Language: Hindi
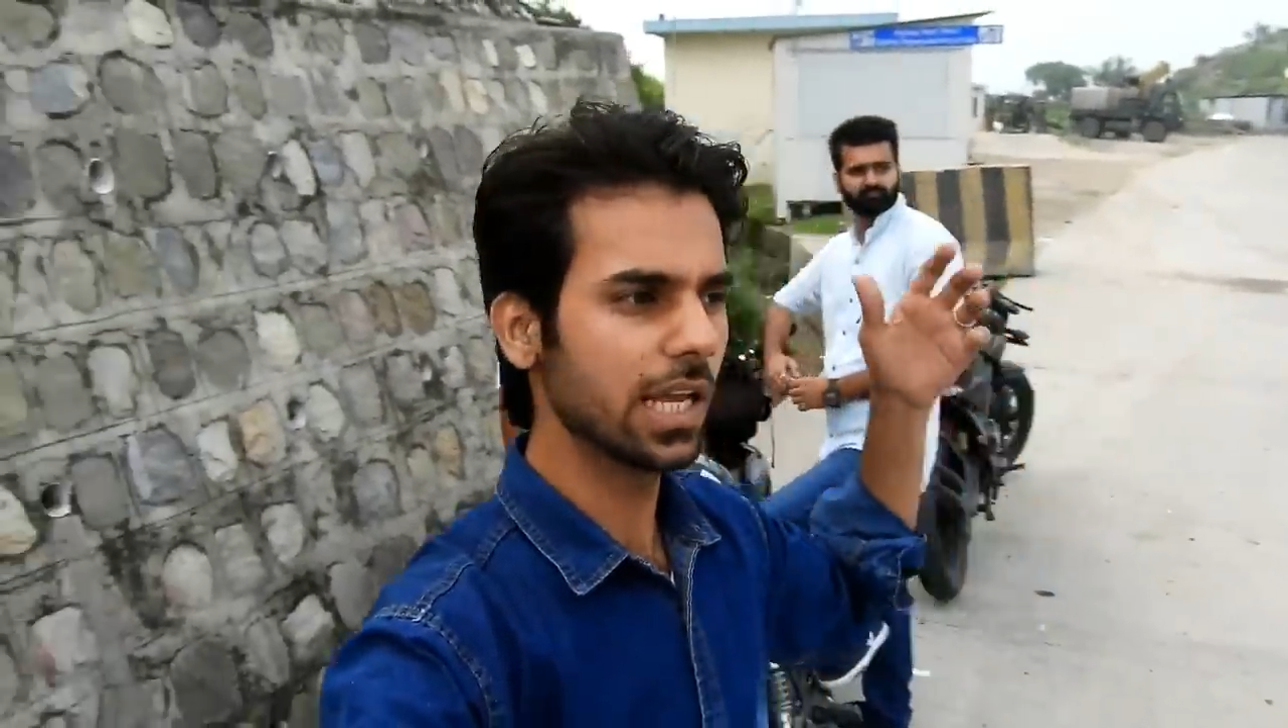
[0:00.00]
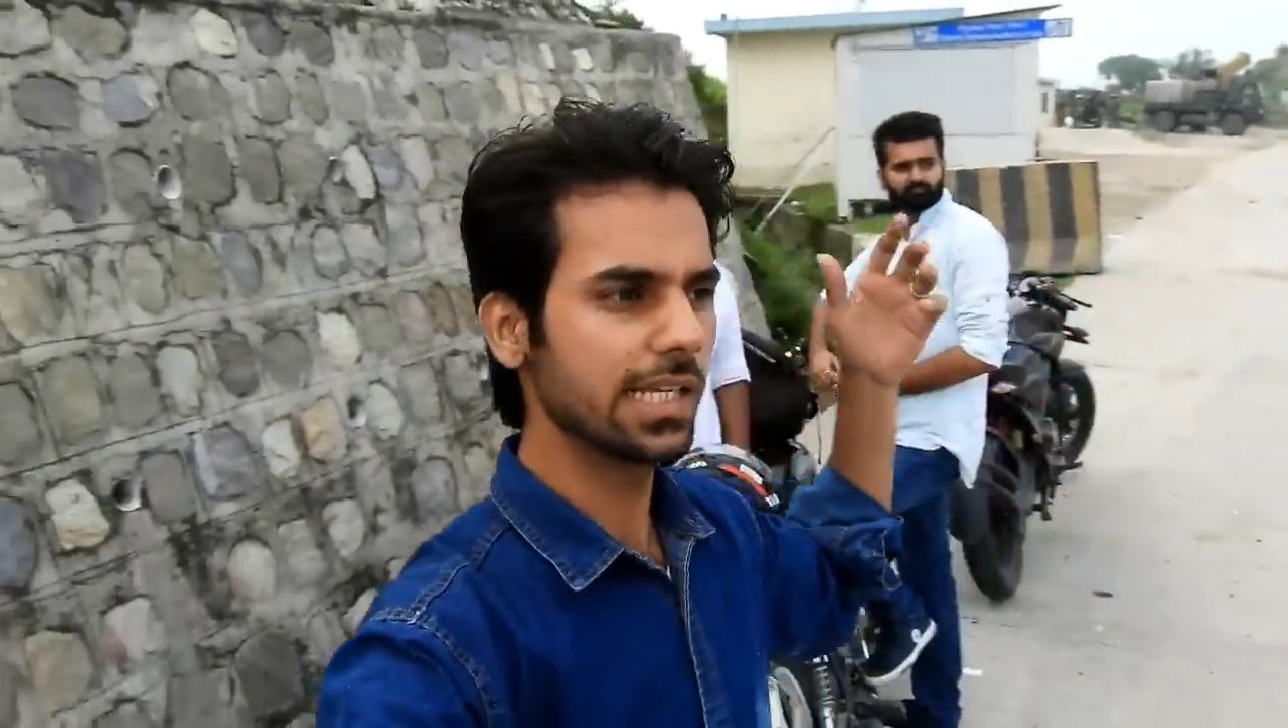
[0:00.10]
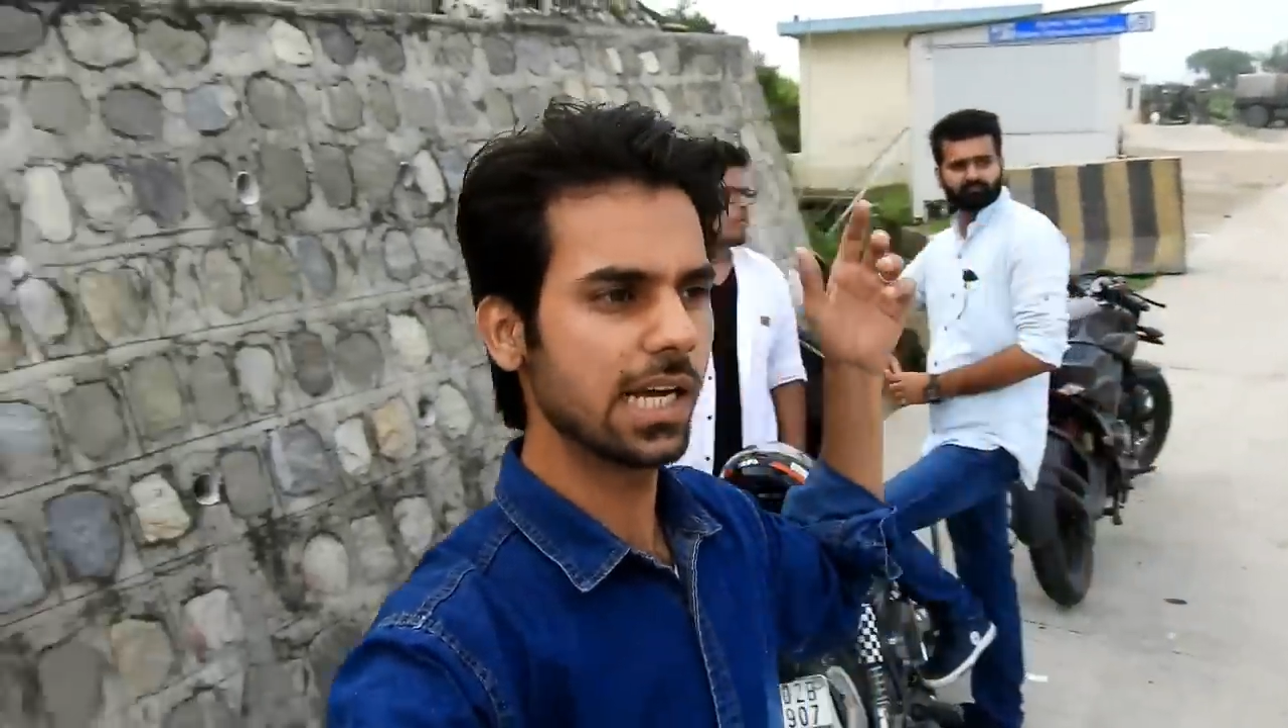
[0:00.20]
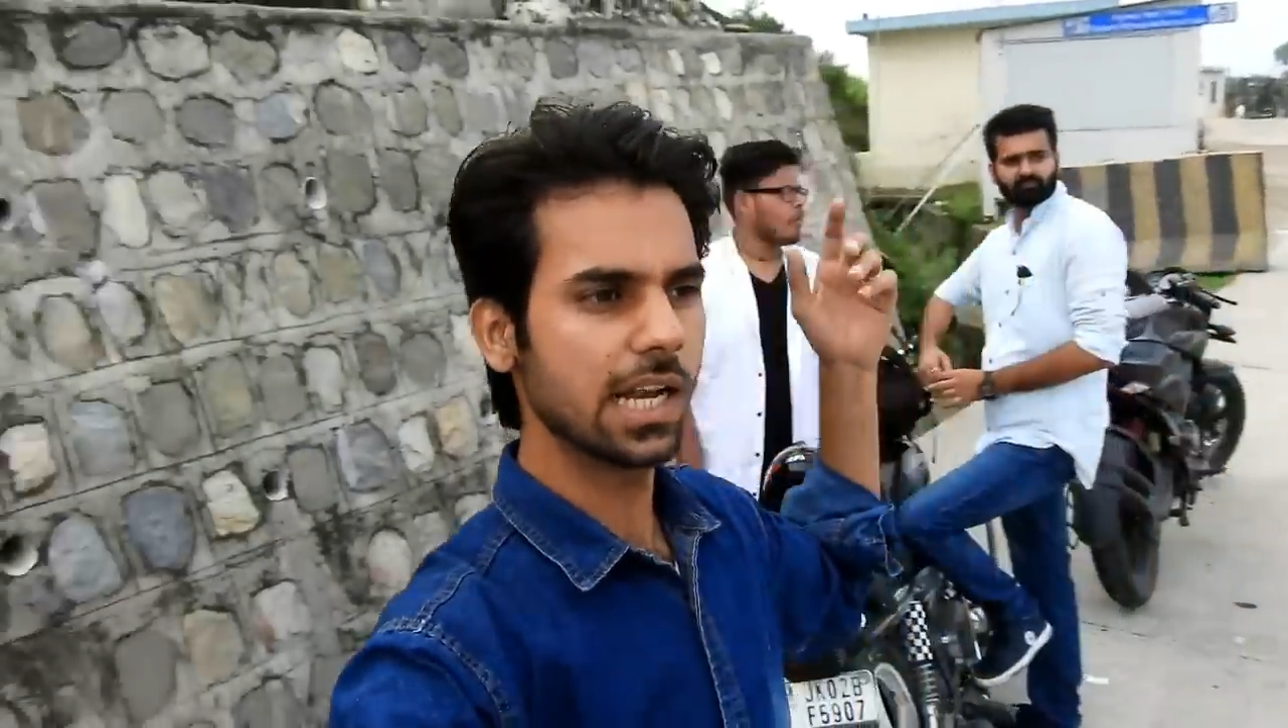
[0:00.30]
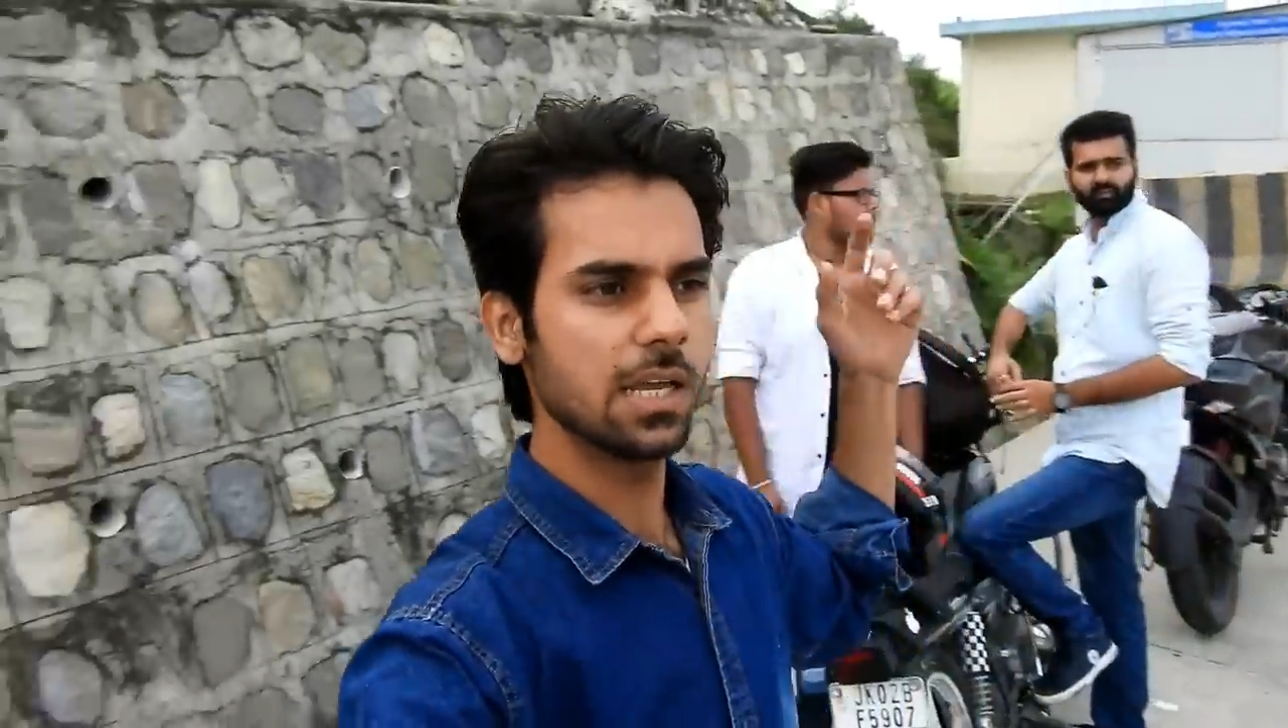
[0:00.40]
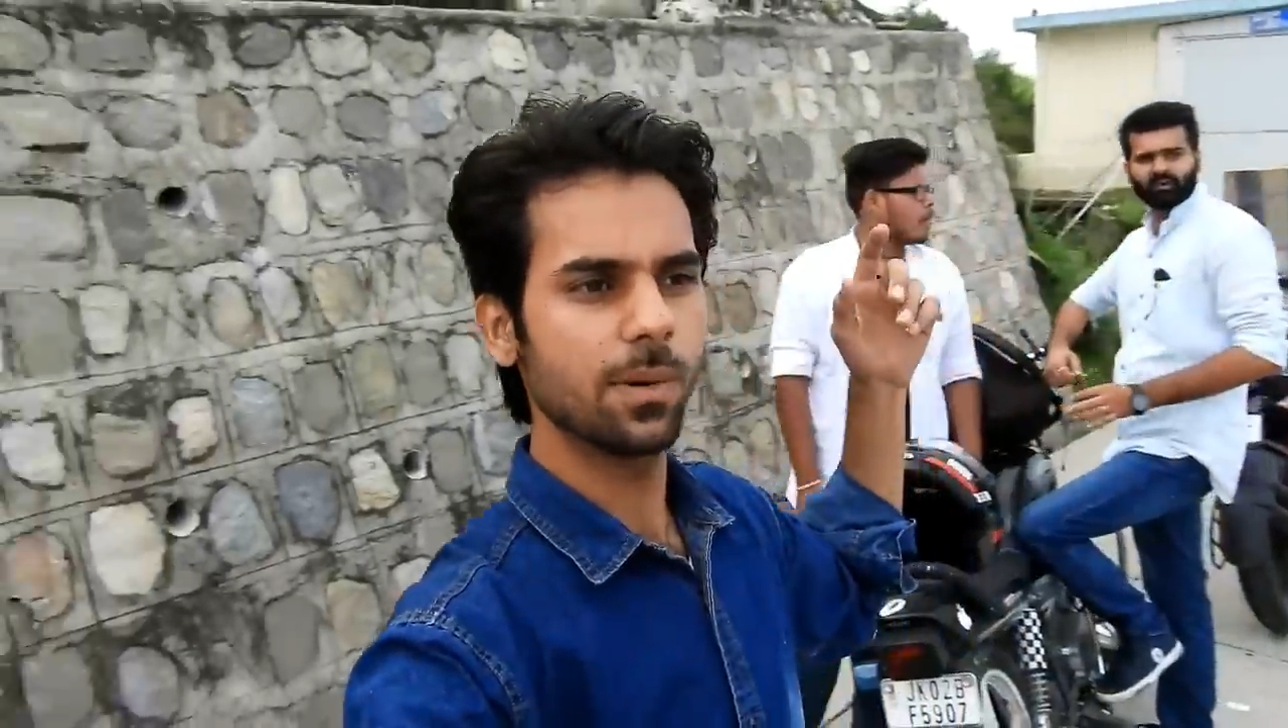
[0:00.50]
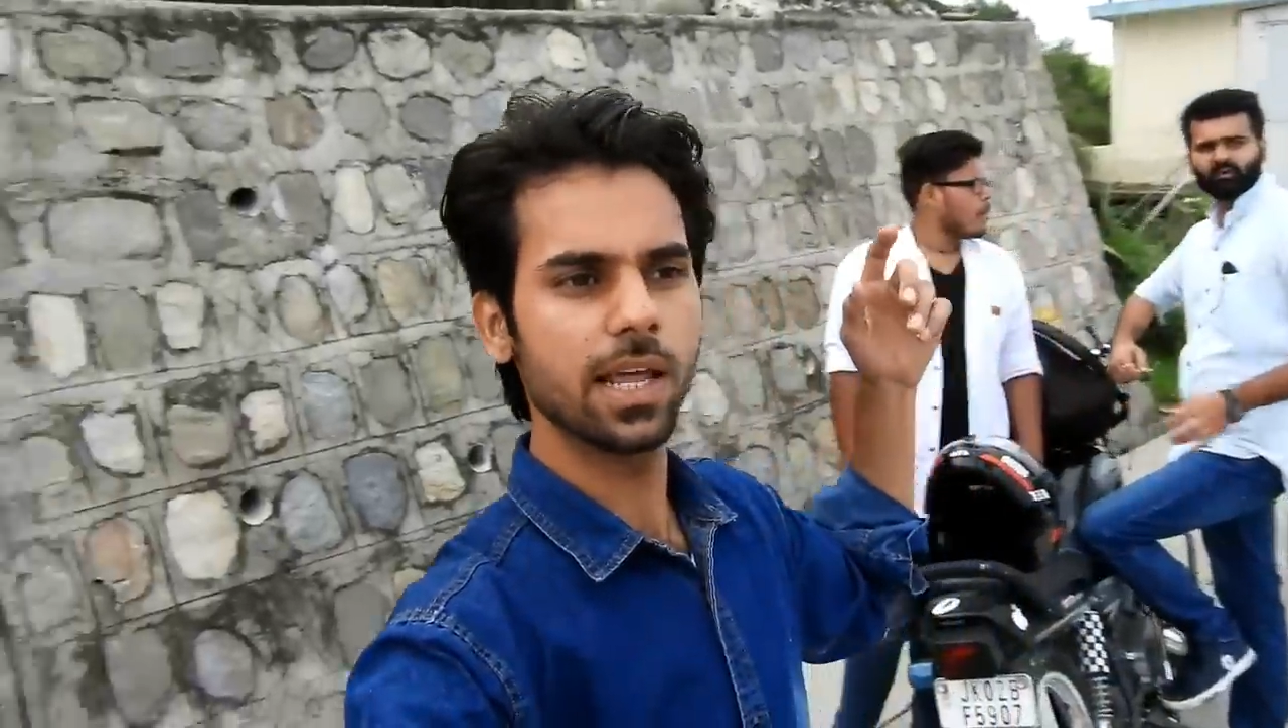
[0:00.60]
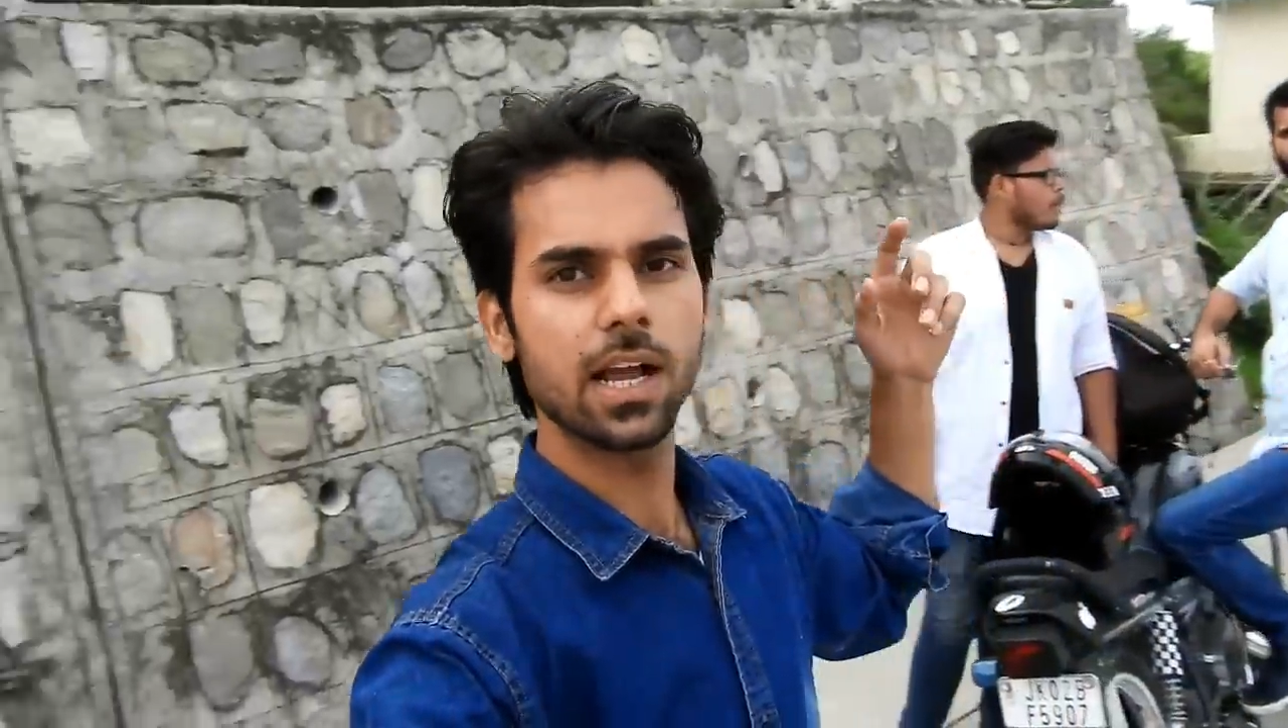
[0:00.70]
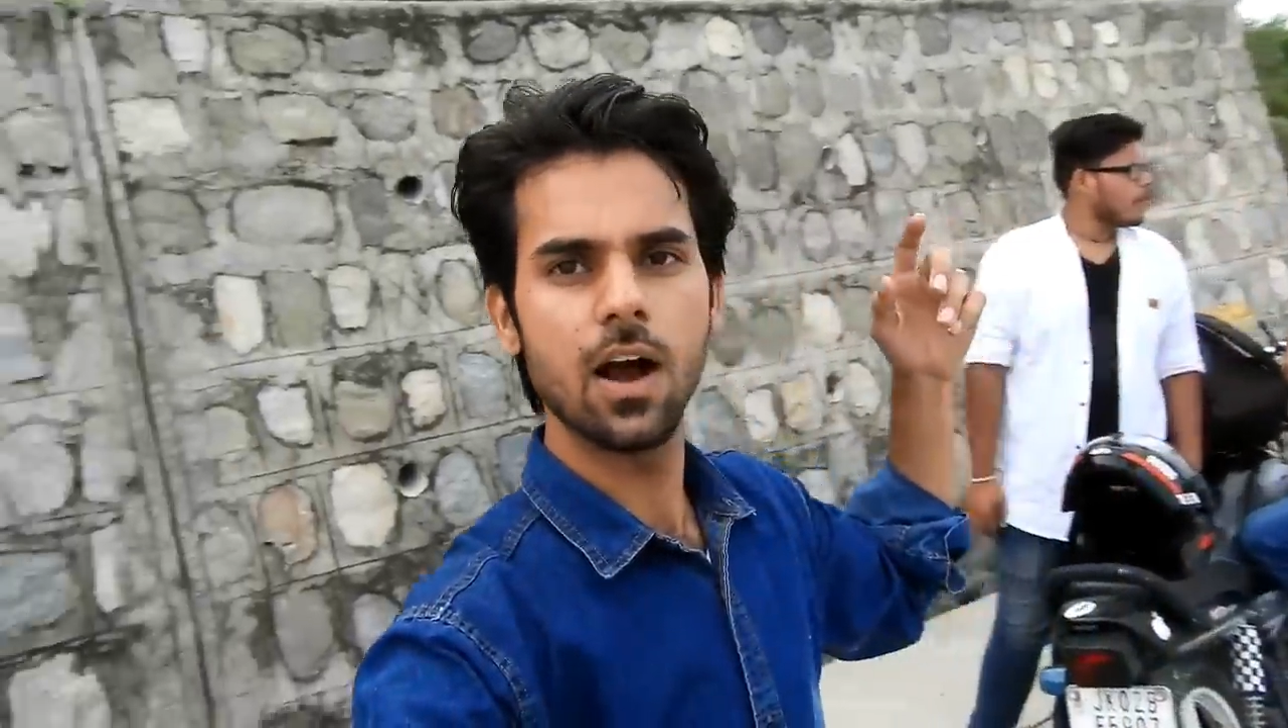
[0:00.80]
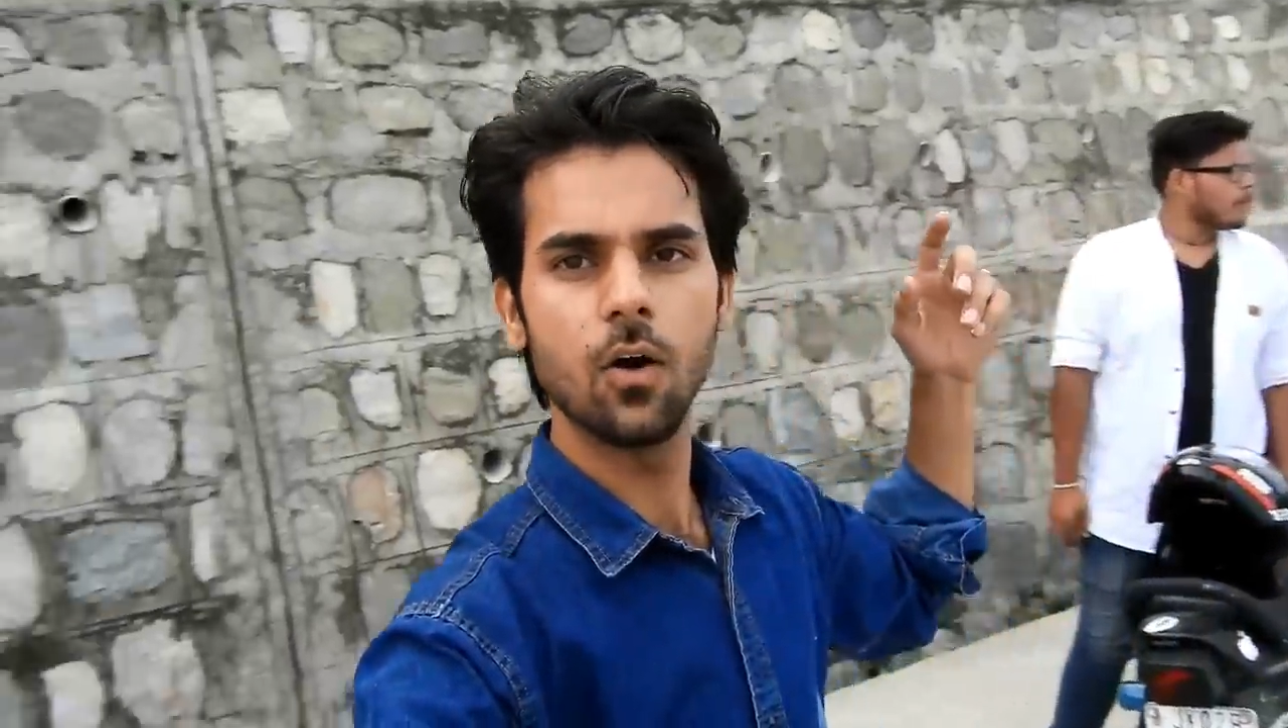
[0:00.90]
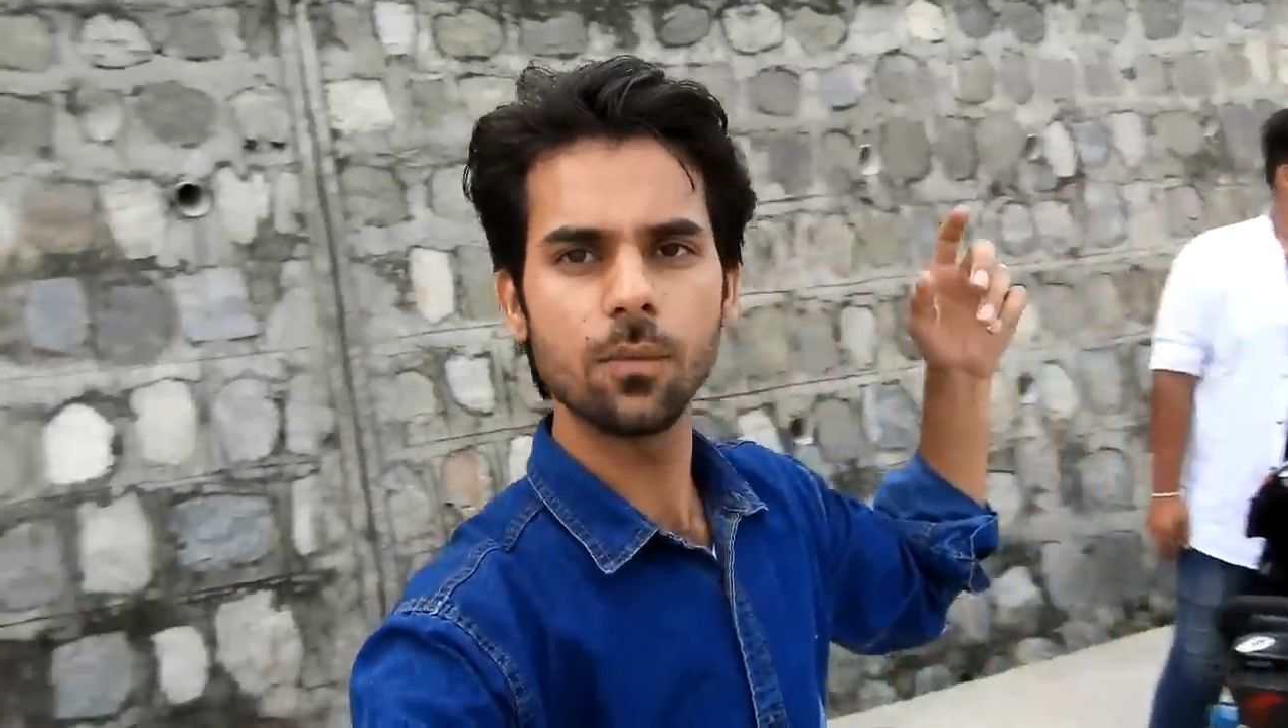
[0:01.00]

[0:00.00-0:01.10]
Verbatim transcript: दे के जाना ही पड़ेगा